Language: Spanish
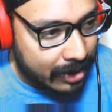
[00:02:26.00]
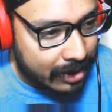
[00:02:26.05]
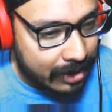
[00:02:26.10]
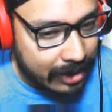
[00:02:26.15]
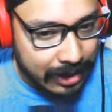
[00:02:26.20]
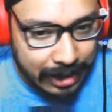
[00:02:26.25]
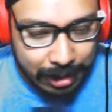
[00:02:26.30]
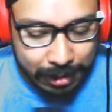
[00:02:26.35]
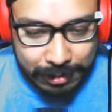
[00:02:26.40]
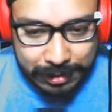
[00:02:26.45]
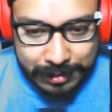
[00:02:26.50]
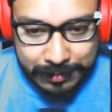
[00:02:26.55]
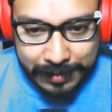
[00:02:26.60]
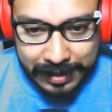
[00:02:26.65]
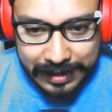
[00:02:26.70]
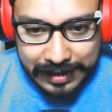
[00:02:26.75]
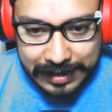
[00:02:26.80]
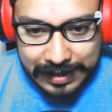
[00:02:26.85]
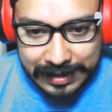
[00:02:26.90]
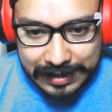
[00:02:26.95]
Carlos Miguel
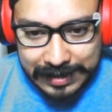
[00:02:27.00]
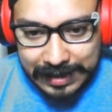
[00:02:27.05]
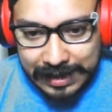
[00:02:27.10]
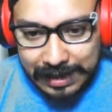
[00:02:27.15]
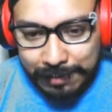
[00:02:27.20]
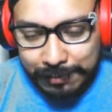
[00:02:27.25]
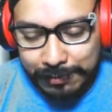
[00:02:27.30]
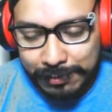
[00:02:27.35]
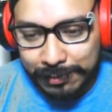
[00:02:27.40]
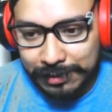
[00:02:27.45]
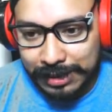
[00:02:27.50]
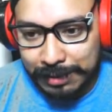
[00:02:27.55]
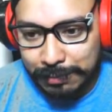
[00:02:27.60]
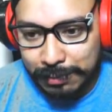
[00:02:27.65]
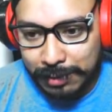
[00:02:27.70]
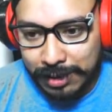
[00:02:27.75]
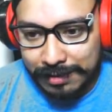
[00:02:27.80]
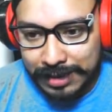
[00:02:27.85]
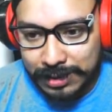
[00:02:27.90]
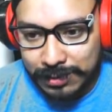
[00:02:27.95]
dice que el 7, puta,
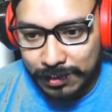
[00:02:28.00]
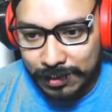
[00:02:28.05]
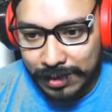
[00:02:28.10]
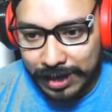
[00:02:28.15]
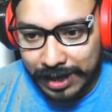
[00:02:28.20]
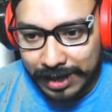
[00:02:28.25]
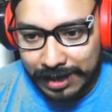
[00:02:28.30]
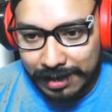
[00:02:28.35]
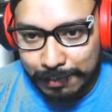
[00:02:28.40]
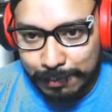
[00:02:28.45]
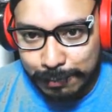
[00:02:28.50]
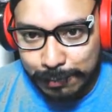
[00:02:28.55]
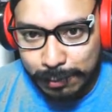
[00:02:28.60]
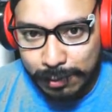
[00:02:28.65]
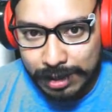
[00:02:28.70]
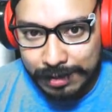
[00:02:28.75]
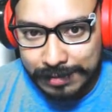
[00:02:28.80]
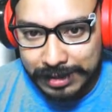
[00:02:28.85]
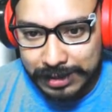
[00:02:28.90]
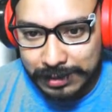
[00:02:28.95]
pura basura, ¿eh?
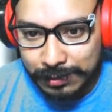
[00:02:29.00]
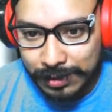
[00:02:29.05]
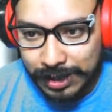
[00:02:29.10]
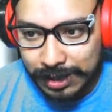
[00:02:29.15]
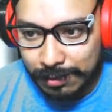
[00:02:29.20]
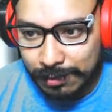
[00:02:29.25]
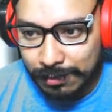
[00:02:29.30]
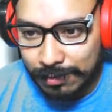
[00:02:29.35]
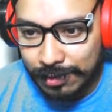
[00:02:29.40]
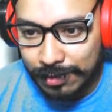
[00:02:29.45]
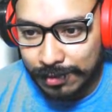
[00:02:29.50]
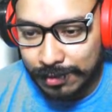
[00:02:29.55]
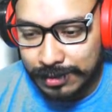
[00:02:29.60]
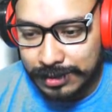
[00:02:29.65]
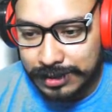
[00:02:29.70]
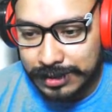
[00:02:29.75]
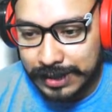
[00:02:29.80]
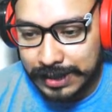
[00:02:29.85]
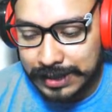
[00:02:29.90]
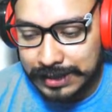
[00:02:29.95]
Pura basura. 1,
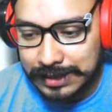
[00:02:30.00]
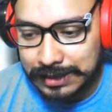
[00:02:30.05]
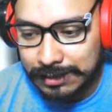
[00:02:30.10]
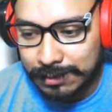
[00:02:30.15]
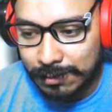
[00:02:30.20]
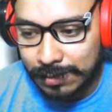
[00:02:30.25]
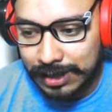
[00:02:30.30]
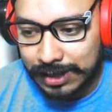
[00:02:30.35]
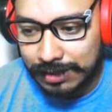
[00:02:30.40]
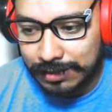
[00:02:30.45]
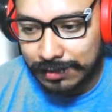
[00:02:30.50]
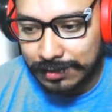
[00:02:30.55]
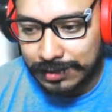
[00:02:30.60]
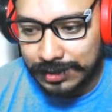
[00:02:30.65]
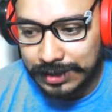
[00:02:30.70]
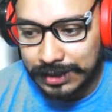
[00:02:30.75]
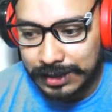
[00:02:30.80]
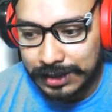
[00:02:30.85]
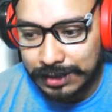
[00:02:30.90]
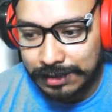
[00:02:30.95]
2, 3, 4,
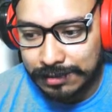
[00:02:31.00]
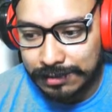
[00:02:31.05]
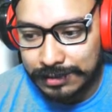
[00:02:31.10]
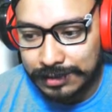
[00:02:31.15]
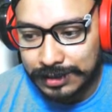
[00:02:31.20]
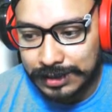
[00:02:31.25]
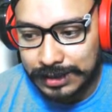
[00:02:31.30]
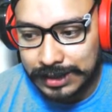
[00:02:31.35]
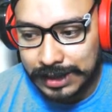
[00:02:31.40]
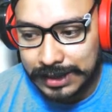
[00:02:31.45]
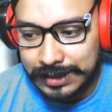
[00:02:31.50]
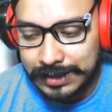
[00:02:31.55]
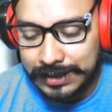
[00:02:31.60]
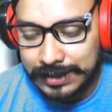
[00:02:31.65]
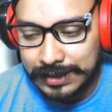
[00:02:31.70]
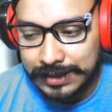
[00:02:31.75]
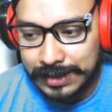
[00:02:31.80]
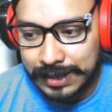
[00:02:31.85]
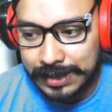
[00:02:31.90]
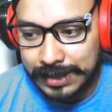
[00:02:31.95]
5, 6,
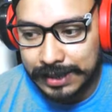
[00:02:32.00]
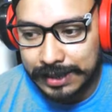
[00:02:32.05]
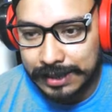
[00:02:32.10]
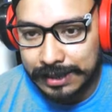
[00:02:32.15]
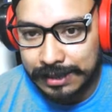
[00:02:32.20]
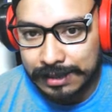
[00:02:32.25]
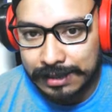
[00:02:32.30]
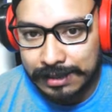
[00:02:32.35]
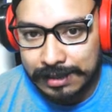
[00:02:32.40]
7.